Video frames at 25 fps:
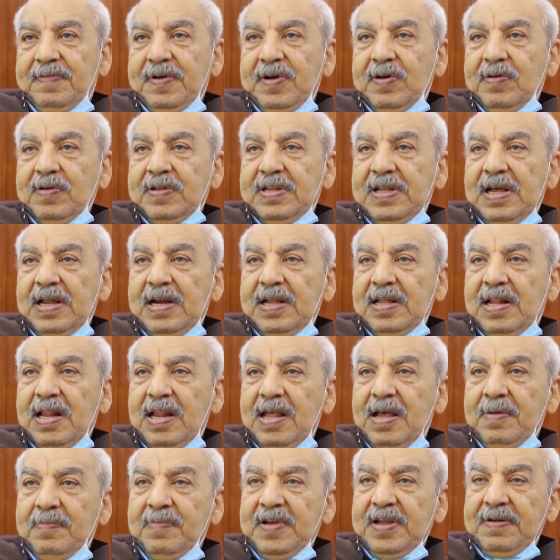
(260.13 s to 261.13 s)
فاختي
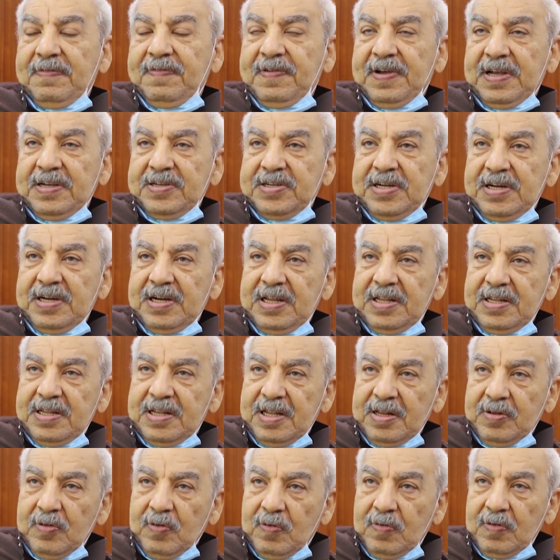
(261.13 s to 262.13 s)
قالت لا ما ينفعش ان
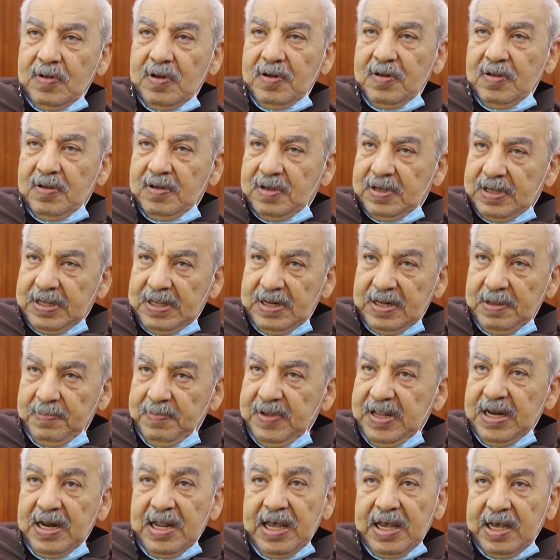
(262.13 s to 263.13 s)
انت تقعد كده
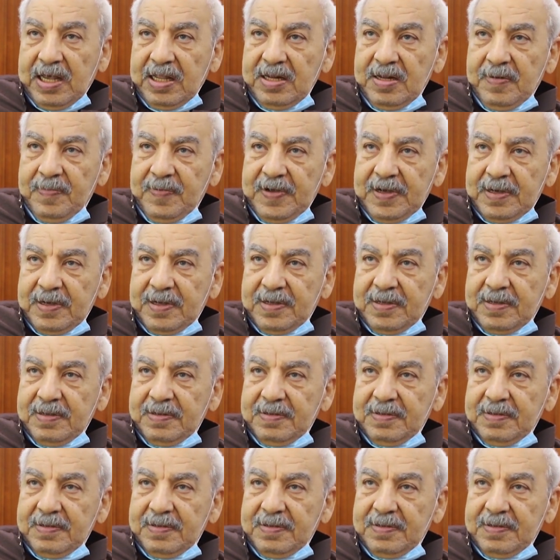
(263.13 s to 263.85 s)
مين هيخدمك